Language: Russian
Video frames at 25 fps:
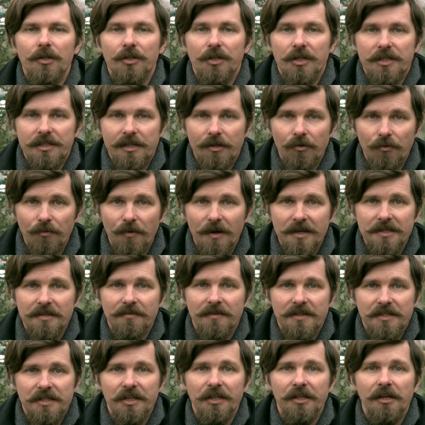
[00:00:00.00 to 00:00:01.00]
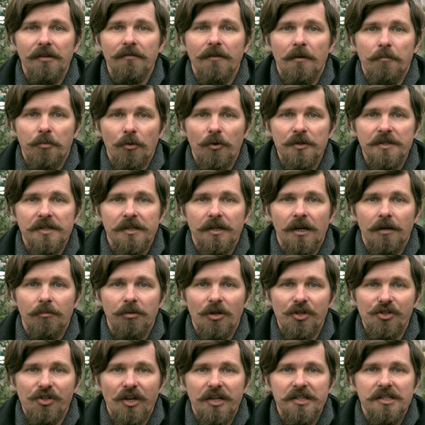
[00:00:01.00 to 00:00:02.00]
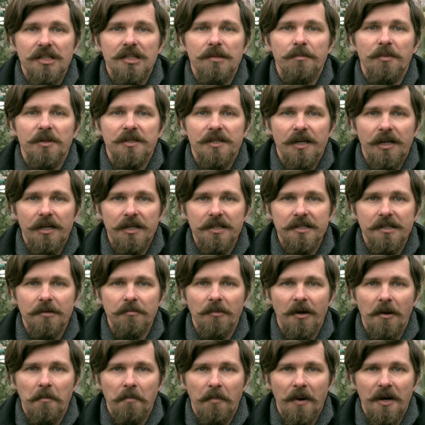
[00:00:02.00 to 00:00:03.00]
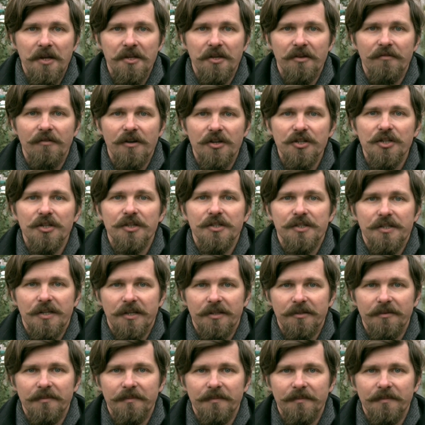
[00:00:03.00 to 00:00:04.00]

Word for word: Если у вас возникли вопросы, обращайтесь к специалистам компании «Ваш сад».